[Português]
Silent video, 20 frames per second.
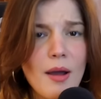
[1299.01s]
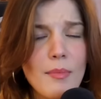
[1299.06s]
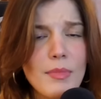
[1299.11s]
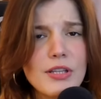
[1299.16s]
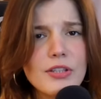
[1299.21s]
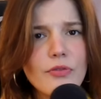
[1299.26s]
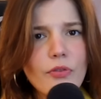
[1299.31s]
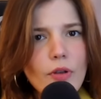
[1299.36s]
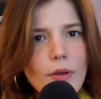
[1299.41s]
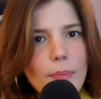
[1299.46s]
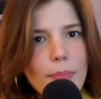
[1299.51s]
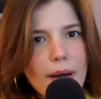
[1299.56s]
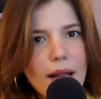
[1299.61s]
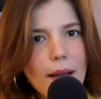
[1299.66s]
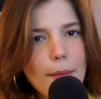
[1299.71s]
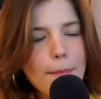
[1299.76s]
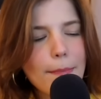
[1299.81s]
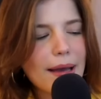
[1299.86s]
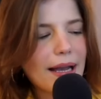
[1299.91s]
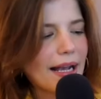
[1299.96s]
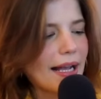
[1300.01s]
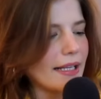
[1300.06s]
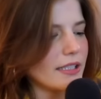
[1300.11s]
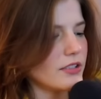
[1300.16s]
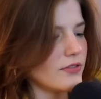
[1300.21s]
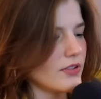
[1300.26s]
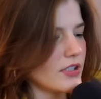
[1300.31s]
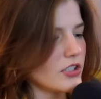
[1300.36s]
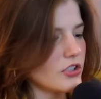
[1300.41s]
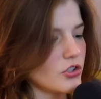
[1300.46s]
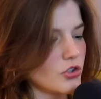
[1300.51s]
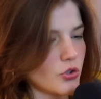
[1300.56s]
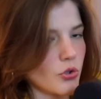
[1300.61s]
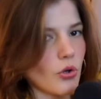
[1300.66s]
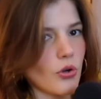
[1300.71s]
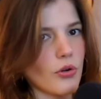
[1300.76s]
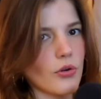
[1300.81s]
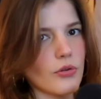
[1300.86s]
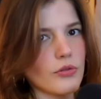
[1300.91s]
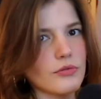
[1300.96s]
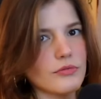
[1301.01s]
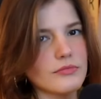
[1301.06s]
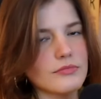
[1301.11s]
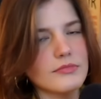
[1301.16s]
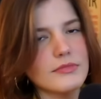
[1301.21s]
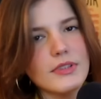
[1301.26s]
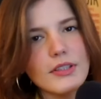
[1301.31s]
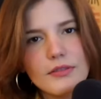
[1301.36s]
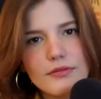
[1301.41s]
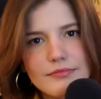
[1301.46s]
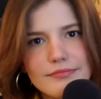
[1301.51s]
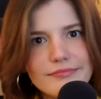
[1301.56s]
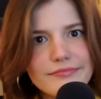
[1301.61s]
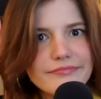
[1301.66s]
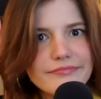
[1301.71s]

Mas foi para pagar a dívida de jogo. Então,